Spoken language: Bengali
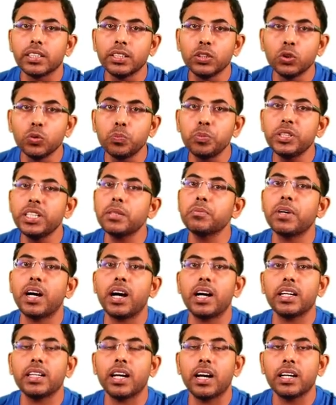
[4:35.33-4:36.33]
ইউপিএ
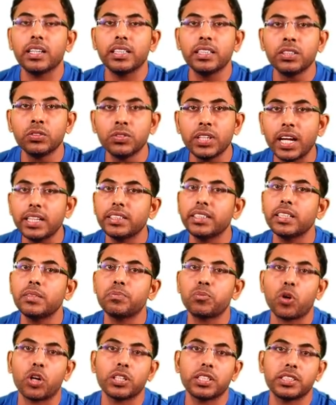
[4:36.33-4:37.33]
বা ইউনাইটেড
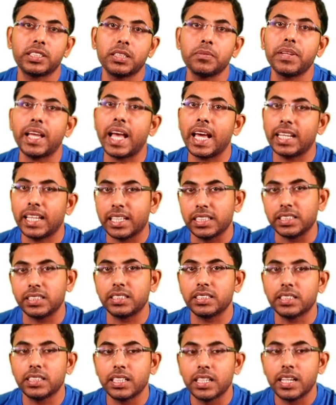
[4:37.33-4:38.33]
প্রগ্রেসিভ অ্যালায়েন্স
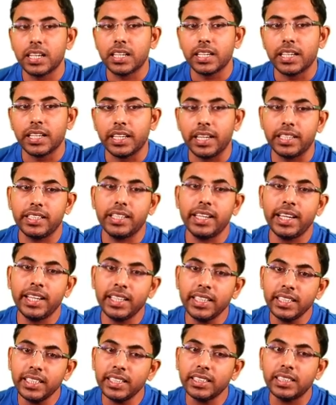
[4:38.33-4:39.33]
এই
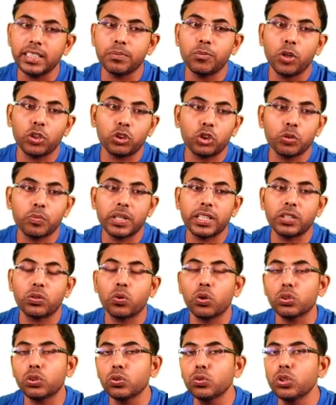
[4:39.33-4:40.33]
এনডিএতে বর্তমানে
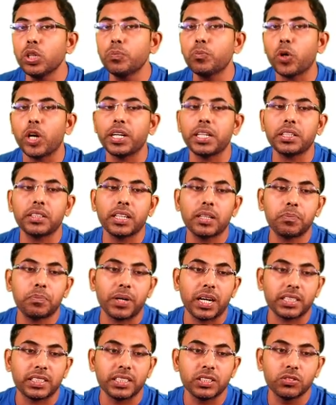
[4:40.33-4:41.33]
কতগুলো পলিটিক্যাল
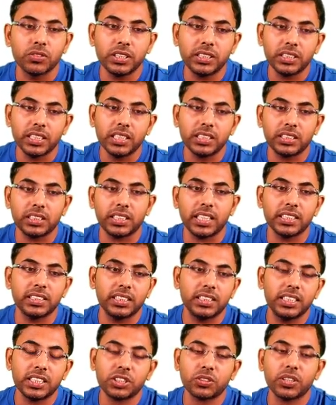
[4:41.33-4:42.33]
পার্টি রয়েছে সেটা
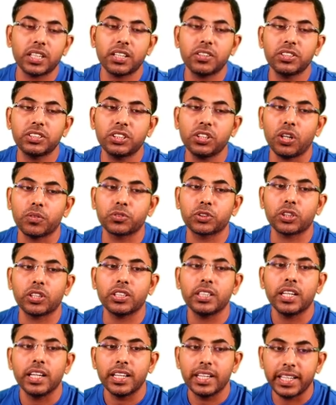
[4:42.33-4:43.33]
জিজ্ঞেস করা হয়েছে
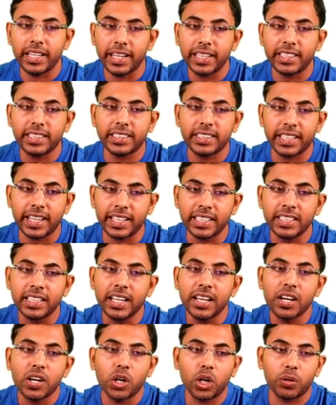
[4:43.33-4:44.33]
অপশন এ টেন
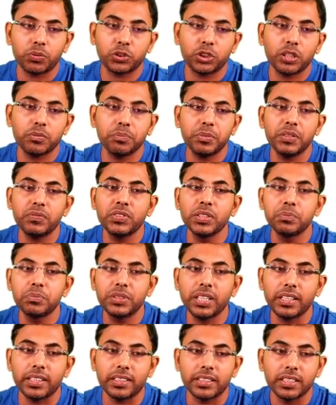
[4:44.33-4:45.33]
অপশন বি
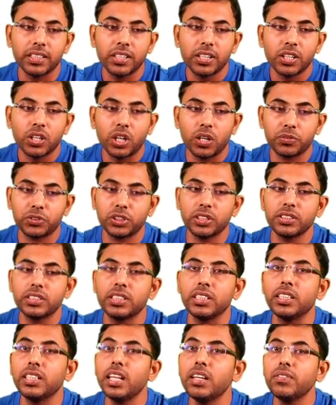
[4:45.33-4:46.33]
ফিফটিন অপশন
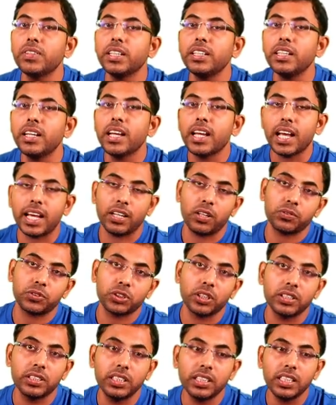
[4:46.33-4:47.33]
সি ইলেভেন অ্যান্ড
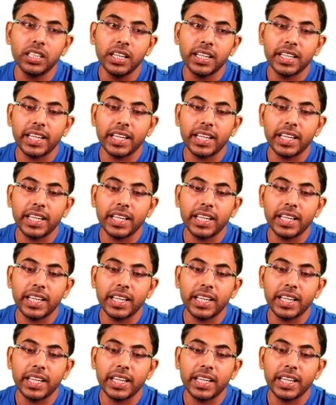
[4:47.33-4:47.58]
অপশন ডি